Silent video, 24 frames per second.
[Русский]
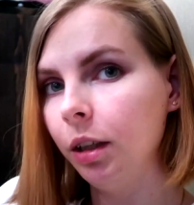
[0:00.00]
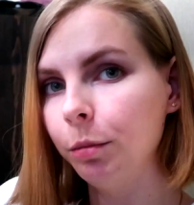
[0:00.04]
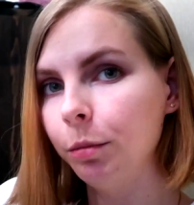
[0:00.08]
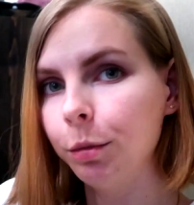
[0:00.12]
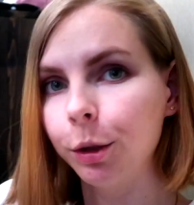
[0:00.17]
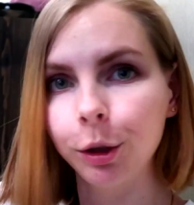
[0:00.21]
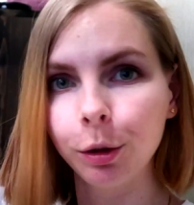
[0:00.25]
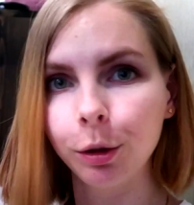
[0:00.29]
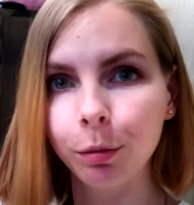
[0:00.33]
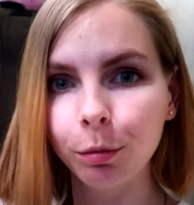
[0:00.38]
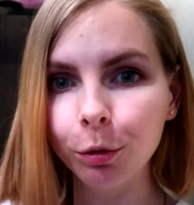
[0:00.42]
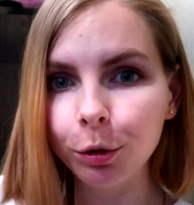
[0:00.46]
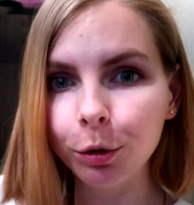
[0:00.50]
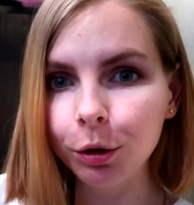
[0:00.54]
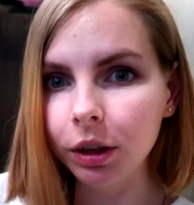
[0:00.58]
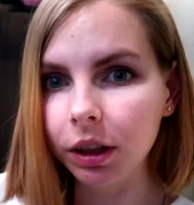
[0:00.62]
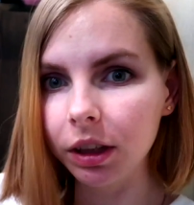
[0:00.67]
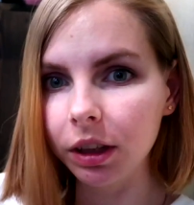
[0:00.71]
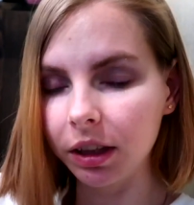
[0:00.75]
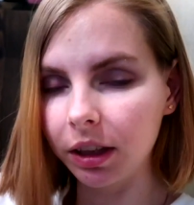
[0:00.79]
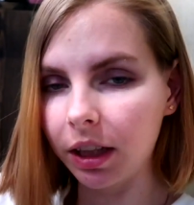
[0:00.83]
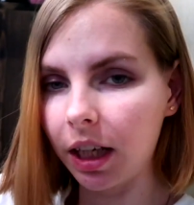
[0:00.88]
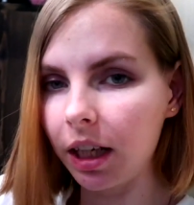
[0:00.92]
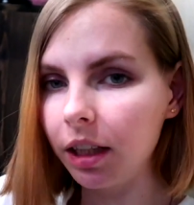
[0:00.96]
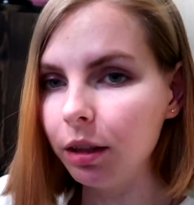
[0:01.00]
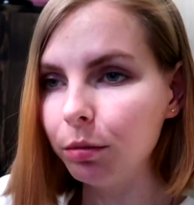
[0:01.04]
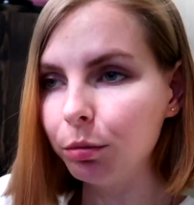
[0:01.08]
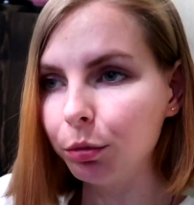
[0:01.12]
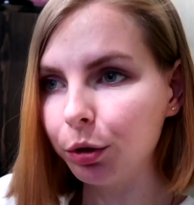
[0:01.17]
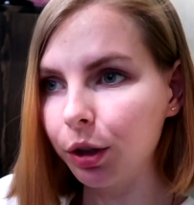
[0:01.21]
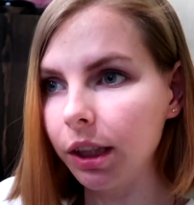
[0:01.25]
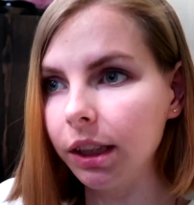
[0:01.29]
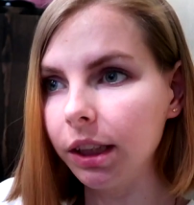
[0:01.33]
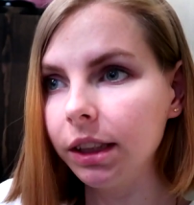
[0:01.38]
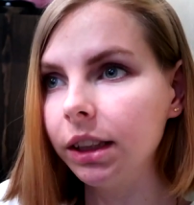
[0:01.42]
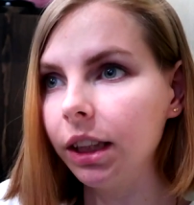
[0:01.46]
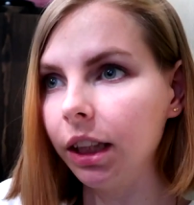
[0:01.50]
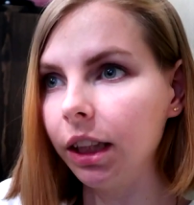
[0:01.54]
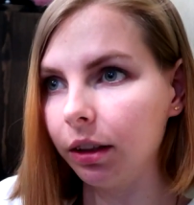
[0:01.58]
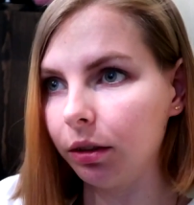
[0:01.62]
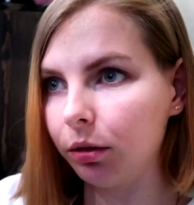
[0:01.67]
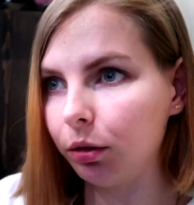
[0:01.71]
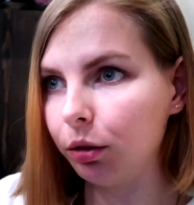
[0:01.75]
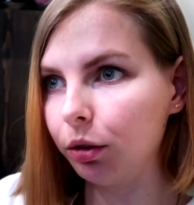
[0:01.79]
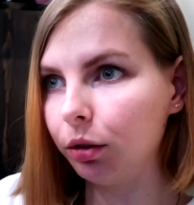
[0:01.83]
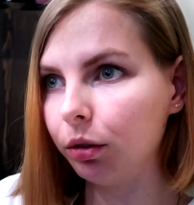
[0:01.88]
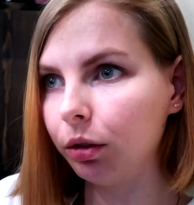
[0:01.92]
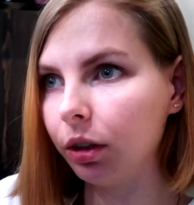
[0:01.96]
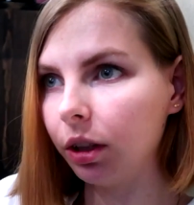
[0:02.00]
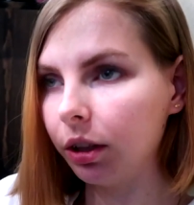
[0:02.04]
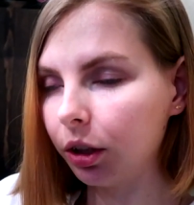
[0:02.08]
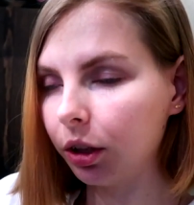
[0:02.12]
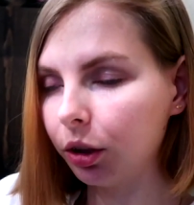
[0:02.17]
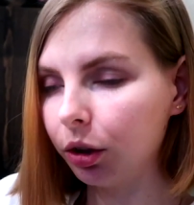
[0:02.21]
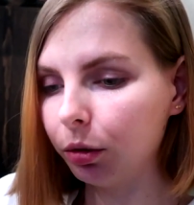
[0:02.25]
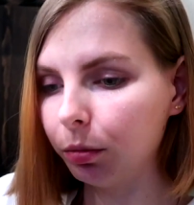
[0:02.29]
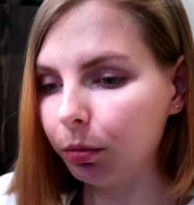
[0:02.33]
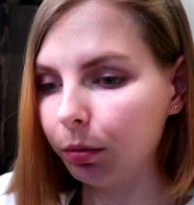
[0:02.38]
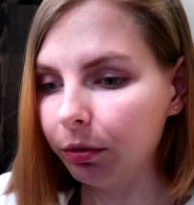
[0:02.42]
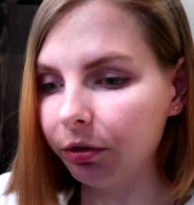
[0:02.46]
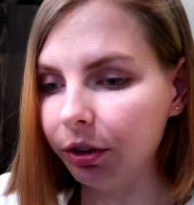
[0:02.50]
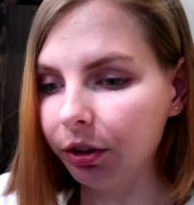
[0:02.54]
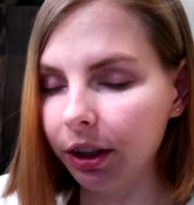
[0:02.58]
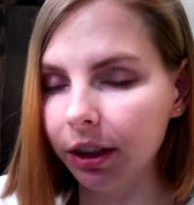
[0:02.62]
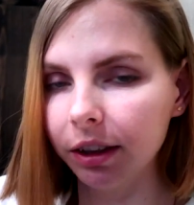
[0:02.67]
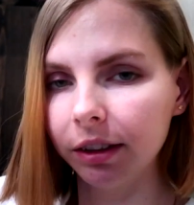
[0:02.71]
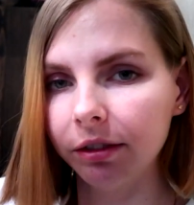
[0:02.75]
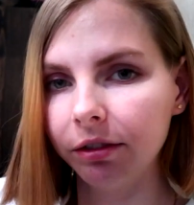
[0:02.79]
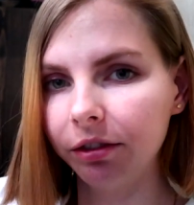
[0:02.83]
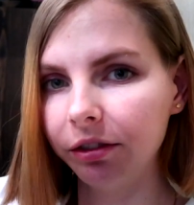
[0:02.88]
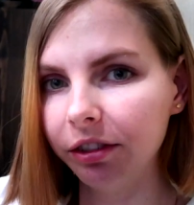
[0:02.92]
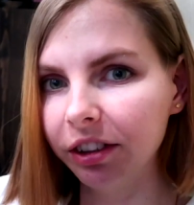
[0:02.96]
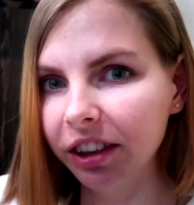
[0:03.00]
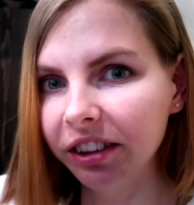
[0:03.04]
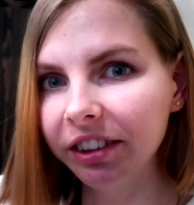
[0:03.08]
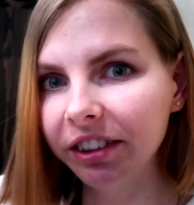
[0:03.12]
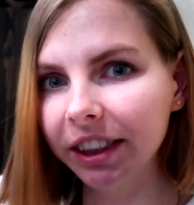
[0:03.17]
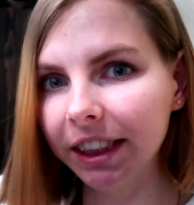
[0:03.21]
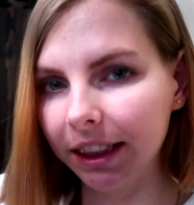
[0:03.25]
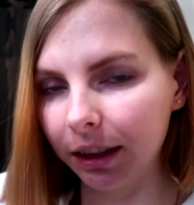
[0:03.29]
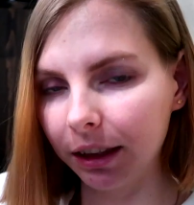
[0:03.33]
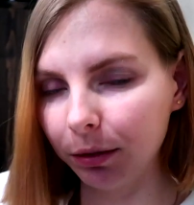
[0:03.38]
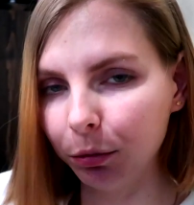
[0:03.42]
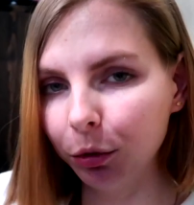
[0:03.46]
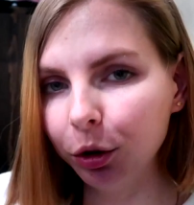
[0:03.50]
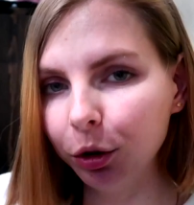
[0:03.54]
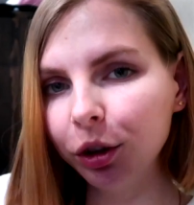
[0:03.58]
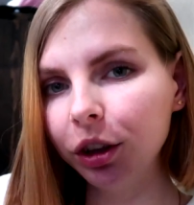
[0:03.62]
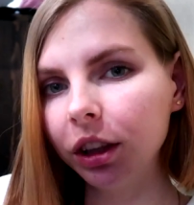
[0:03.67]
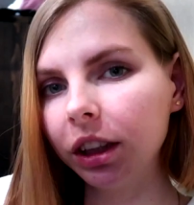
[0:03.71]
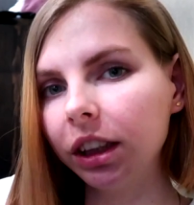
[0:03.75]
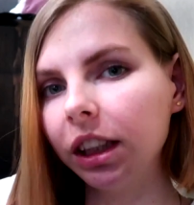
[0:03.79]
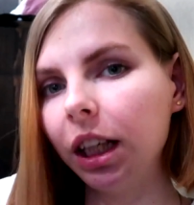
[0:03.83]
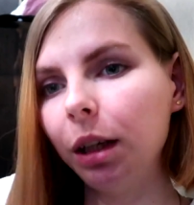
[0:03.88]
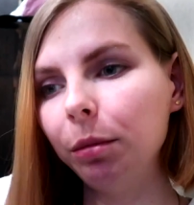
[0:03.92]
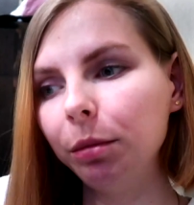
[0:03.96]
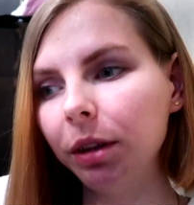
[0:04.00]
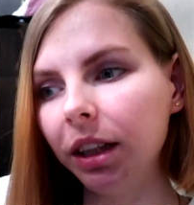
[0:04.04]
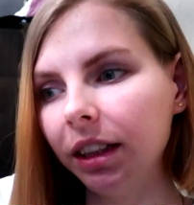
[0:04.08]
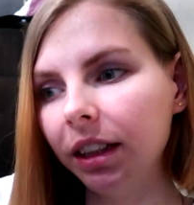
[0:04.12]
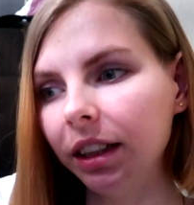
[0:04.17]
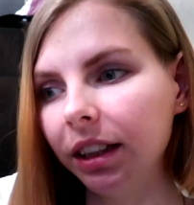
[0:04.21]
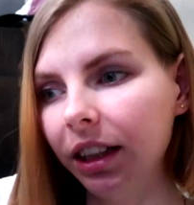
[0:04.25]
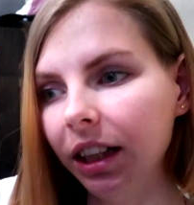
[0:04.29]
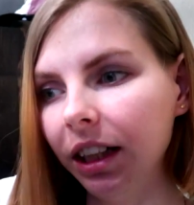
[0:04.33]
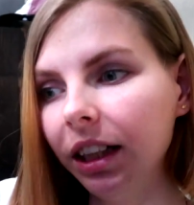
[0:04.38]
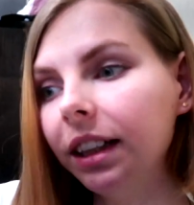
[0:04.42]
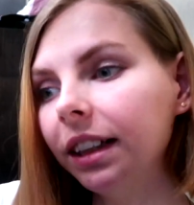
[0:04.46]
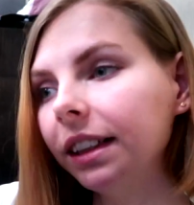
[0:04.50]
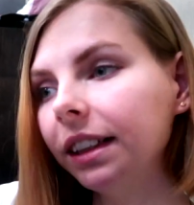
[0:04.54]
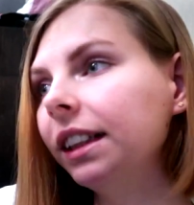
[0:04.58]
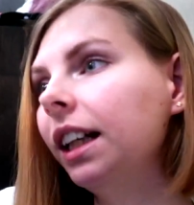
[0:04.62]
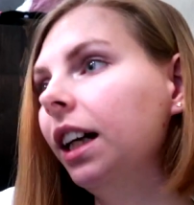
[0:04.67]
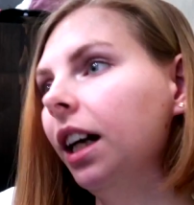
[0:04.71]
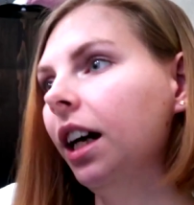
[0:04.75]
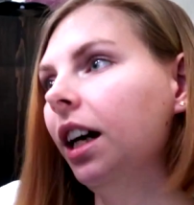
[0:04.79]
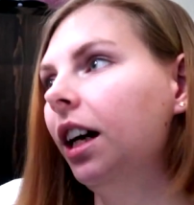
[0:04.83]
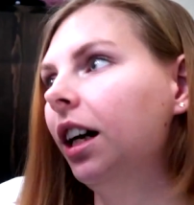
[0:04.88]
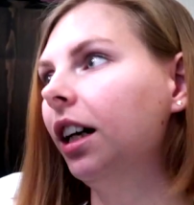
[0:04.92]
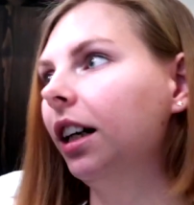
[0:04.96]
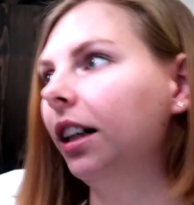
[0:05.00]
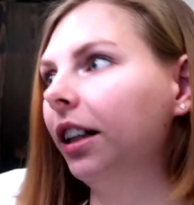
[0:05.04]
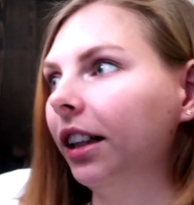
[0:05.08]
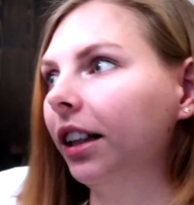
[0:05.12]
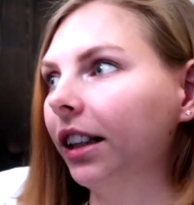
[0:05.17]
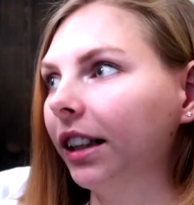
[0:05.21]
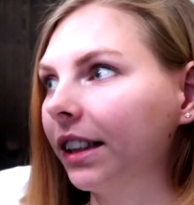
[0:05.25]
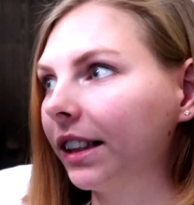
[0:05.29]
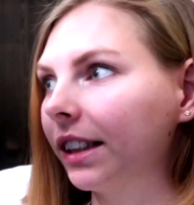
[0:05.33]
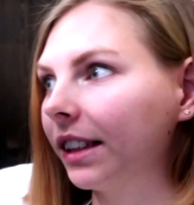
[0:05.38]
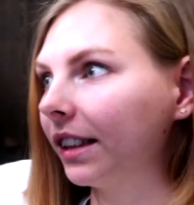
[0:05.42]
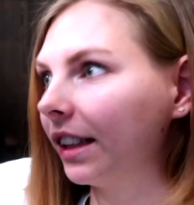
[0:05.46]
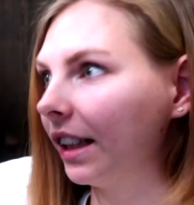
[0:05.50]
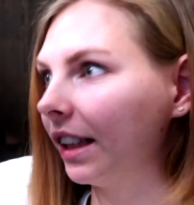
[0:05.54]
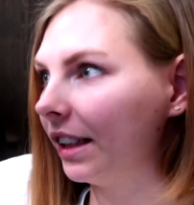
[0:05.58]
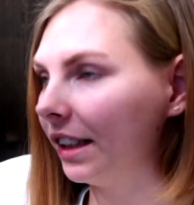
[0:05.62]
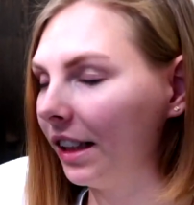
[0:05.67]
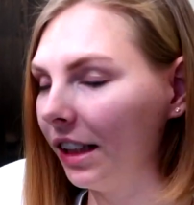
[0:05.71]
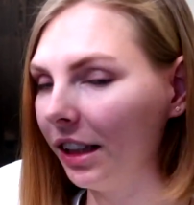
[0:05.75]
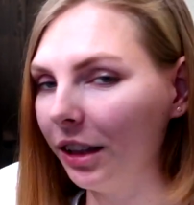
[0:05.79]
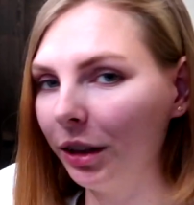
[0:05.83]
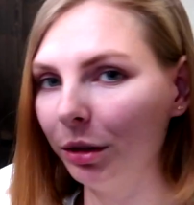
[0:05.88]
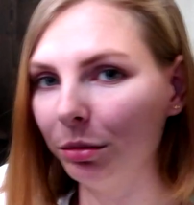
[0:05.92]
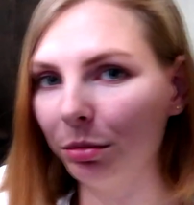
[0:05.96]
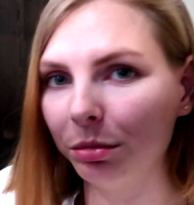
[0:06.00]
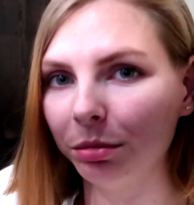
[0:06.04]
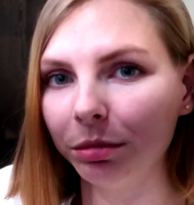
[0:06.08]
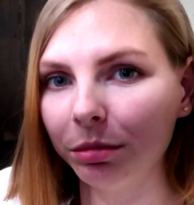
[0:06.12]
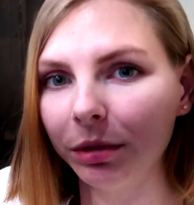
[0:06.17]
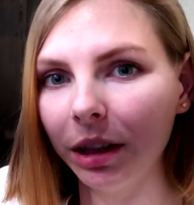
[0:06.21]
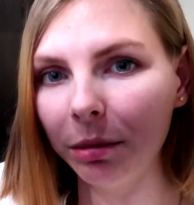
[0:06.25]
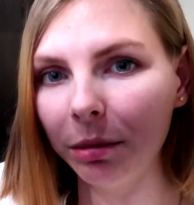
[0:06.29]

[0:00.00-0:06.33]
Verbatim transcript: Притом мусорки рядом у нас нет. То есть у нас, чтобы вы, вывести мусор, нам надо ехать э, к соседним